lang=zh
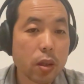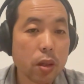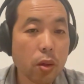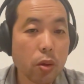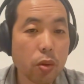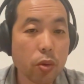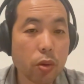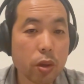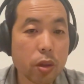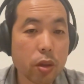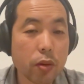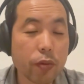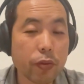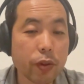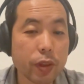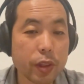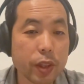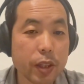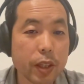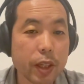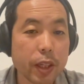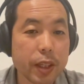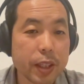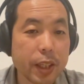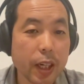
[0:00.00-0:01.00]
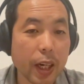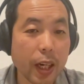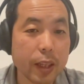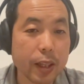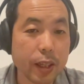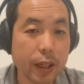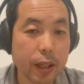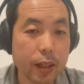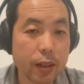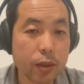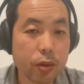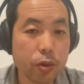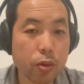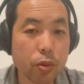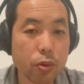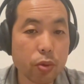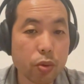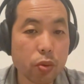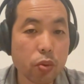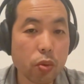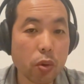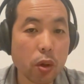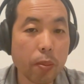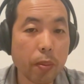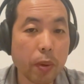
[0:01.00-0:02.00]
特鲁多政府今年夏天就
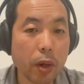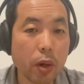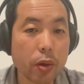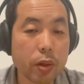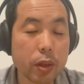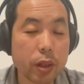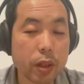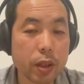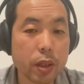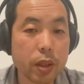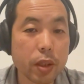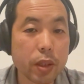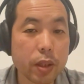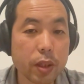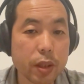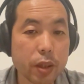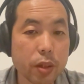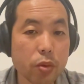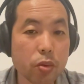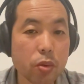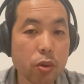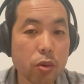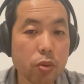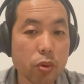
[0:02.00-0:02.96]
中国贸易议题